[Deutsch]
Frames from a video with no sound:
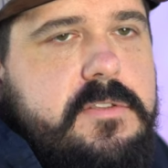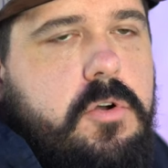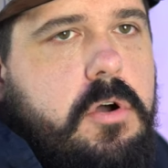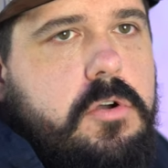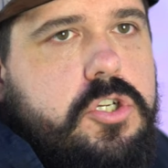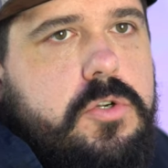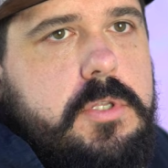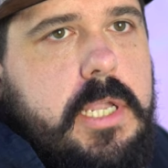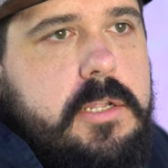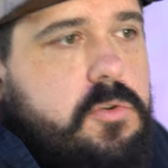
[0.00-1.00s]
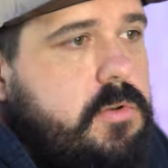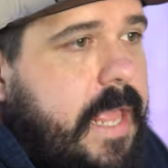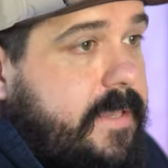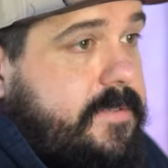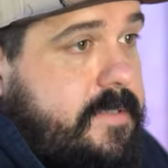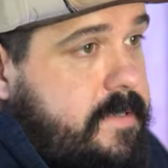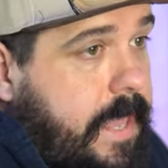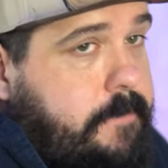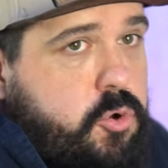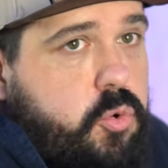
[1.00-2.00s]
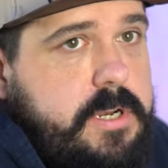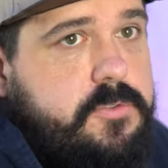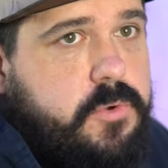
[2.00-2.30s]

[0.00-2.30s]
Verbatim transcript: ist ein Horrorshooter. Ein extrem guter